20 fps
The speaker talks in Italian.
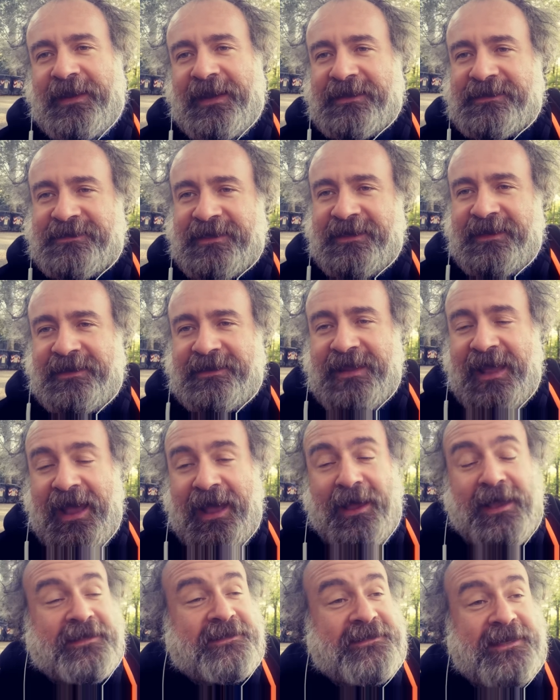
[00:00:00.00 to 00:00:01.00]
la
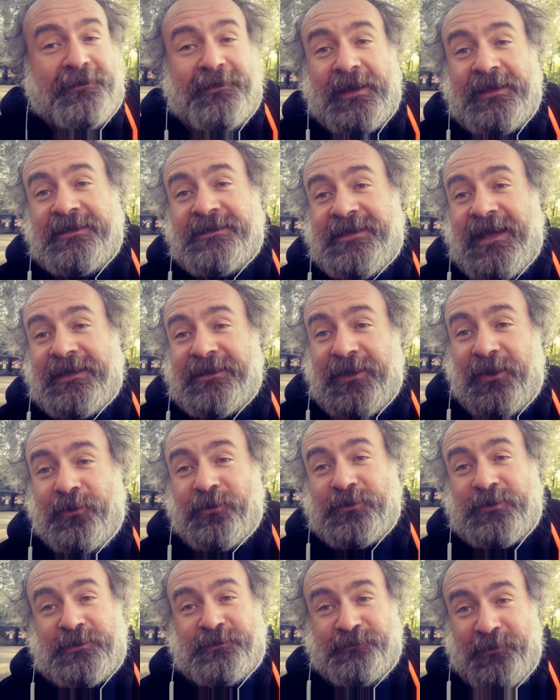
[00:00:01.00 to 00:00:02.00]
sanità e si è mangiata
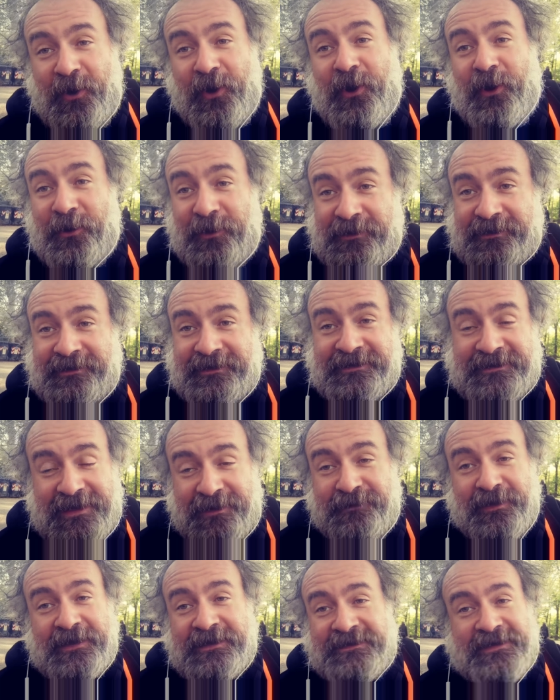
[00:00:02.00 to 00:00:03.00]
lo sport, si
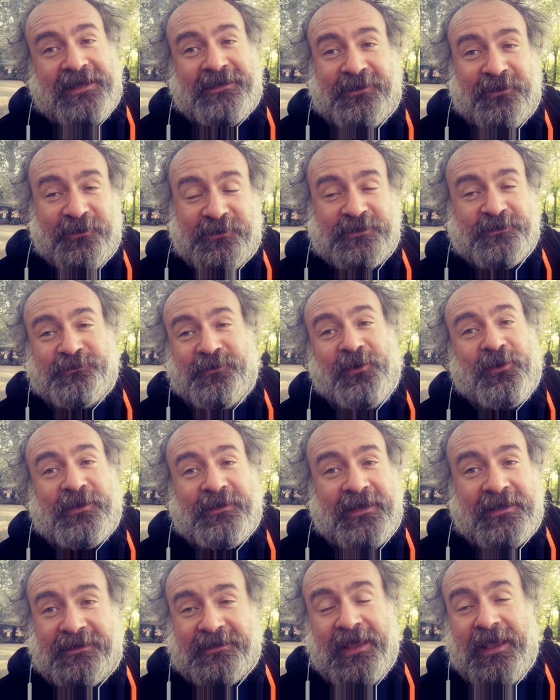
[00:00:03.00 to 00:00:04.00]
è mangiata lo sport
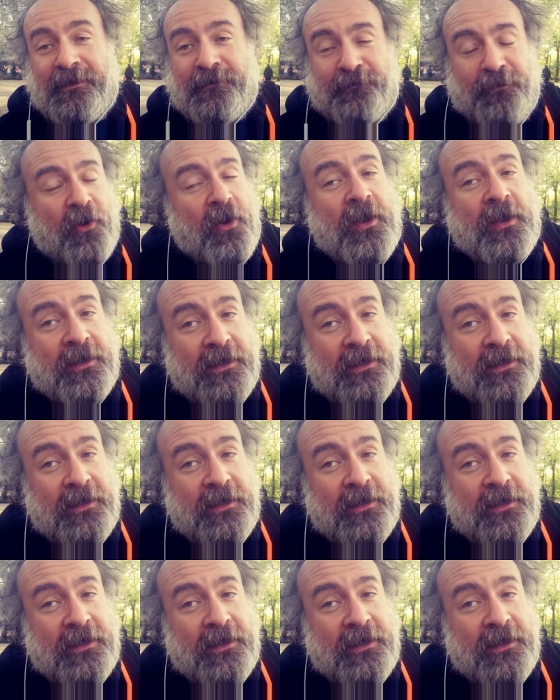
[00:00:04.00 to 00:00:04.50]
da tempo,